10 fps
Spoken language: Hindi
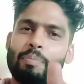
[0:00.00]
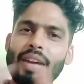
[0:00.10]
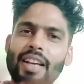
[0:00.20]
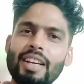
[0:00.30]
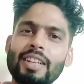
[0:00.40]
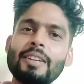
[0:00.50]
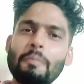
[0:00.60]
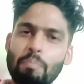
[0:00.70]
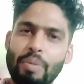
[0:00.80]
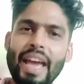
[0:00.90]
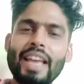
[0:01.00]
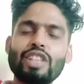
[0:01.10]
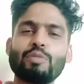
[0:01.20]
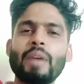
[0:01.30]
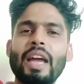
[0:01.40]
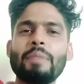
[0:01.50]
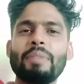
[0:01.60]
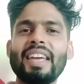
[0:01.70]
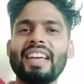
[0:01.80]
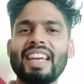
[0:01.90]
बिग बियरसमैन
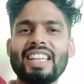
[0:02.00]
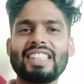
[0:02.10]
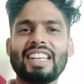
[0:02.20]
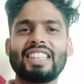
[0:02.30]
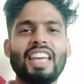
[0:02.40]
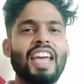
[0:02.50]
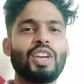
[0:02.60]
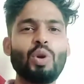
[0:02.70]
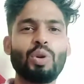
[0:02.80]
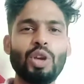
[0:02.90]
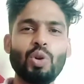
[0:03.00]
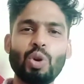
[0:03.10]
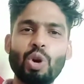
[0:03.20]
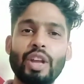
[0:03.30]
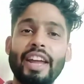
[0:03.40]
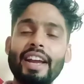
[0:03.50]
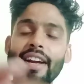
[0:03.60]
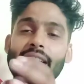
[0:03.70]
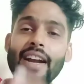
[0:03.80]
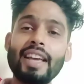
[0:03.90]
भी कह सकते हैं क्योंकि उन्होंने
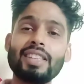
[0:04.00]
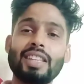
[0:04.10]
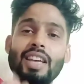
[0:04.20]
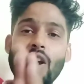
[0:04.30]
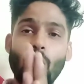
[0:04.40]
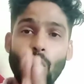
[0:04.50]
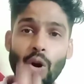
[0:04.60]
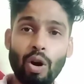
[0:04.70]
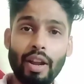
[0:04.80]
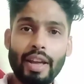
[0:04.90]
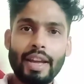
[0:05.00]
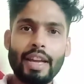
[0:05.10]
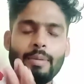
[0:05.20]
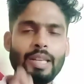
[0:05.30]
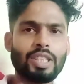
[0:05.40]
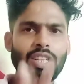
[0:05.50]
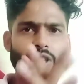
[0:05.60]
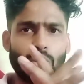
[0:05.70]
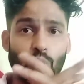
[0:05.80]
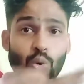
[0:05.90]
ट्रेडिंग से और इन्वेस्टिंग
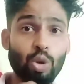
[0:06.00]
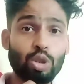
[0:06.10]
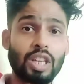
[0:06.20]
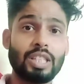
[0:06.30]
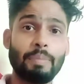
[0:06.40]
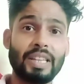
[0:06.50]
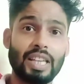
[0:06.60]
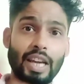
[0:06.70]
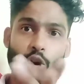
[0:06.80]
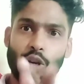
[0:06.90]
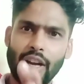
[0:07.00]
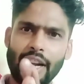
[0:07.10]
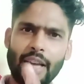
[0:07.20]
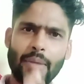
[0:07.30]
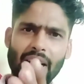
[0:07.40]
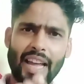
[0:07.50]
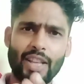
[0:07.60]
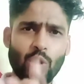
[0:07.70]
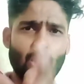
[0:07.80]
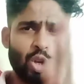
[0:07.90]
से दोनों तरह से पैसा कहे और ट्रेडिंग में कहें
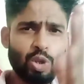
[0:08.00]
तो